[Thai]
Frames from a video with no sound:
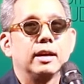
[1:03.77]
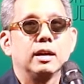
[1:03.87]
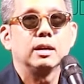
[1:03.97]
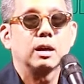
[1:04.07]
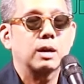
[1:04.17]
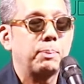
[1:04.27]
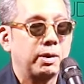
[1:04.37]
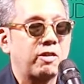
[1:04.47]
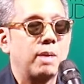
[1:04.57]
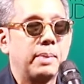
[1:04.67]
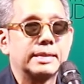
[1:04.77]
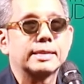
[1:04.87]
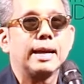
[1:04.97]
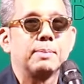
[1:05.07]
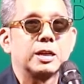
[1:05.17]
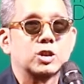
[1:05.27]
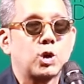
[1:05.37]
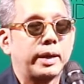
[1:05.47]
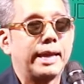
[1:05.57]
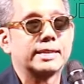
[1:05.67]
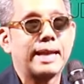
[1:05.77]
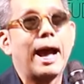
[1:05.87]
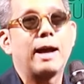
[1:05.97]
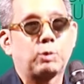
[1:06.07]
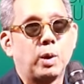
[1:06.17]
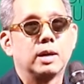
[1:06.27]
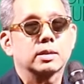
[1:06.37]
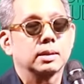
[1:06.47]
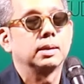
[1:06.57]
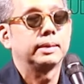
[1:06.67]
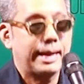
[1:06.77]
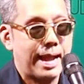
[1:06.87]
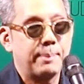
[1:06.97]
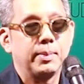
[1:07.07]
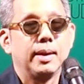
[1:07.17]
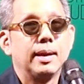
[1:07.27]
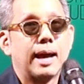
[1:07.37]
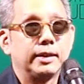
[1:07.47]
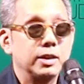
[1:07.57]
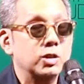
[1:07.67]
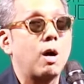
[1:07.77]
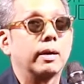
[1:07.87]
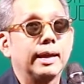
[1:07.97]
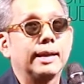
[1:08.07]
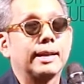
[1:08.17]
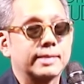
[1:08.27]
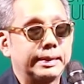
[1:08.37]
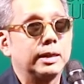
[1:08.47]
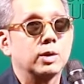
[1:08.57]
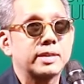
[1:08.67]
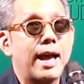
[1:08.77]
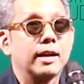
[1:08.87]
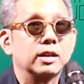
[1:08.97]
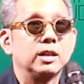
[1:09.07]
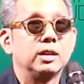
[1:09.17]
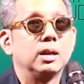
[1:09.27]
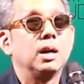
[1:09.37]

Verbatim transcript: เนอร์แล้วก็เพอร์ฟอร์แมนซ์เนี่ย s h o w เ a s e their artworks นะครับ อันที่2เนี่ยสิ่งที่เราสร้างก็คือ